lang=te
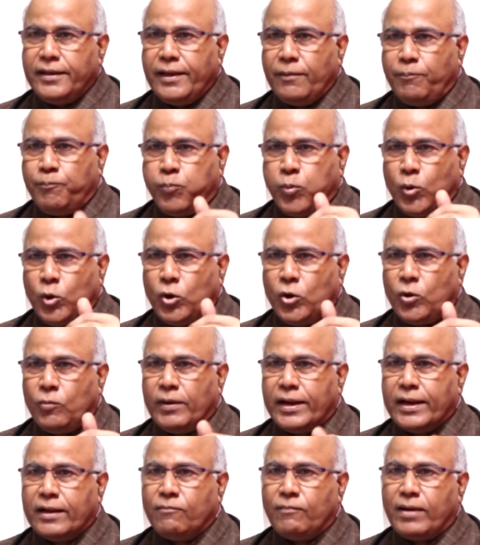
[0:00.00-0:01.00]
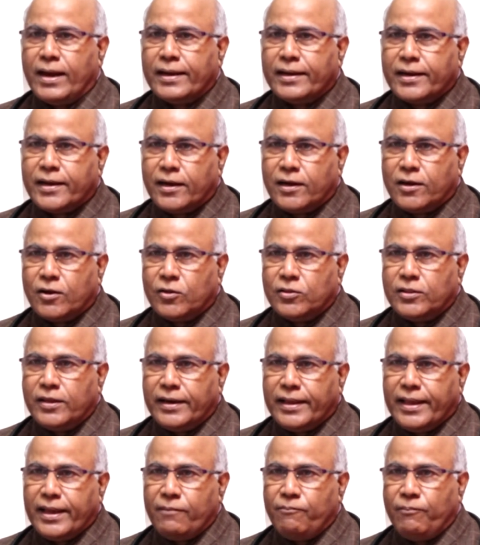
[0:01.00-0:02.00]
ఎప్పుడూ మనకు మార్కెట్లో
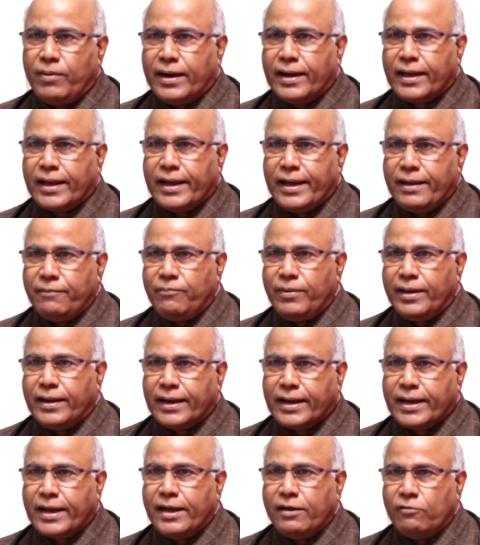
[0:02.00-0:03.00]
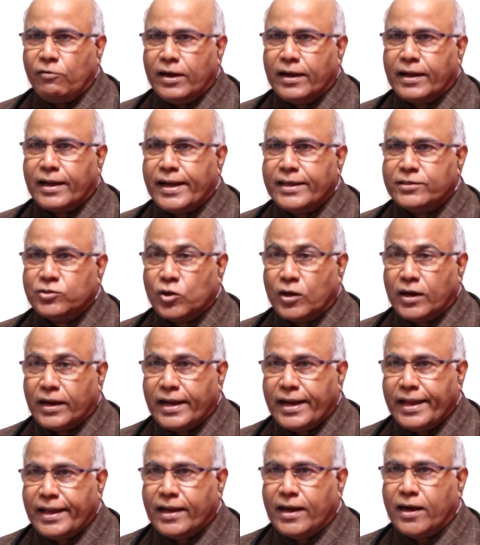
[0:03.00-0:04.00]
దొరికే బెండకాయ బీరకాయ వంకాయ
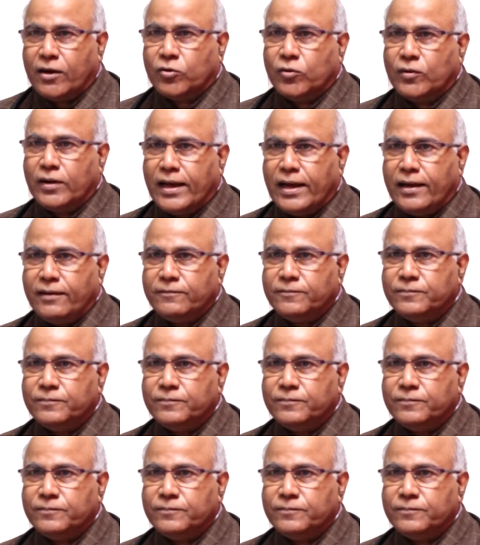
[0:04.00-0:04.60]
సొరకాయ కాకుండా